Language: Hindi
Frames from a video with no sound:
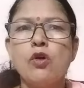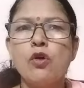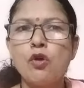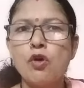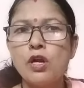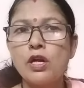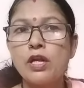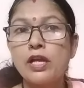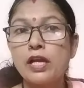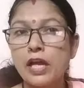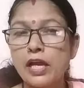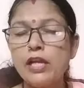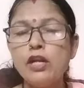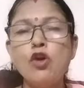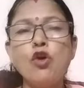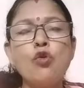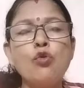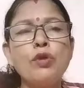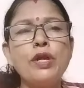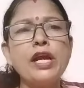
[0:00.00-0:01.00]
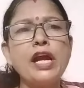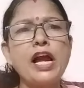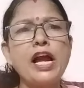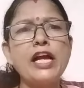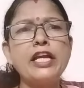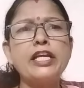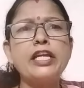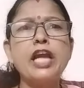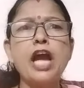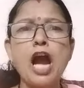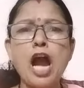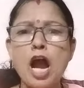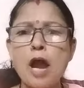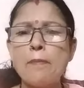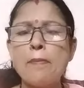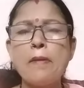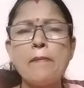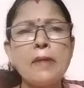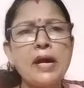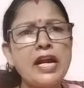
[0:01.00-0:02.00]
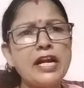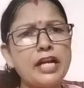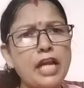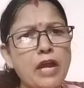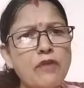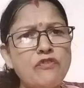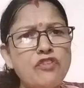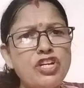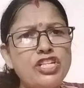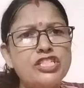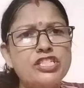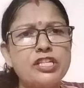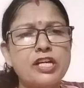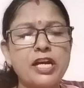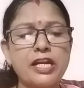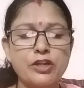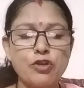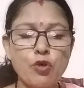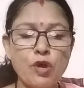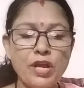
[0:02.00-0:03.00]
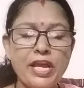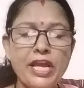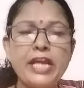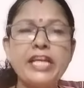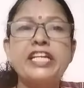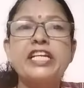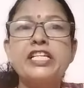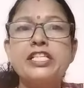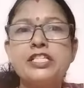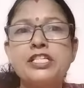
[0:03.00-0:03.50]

और कई लोगों ने कहा कि आप हमारा टाइम वेस्ट कर रही हो एक ही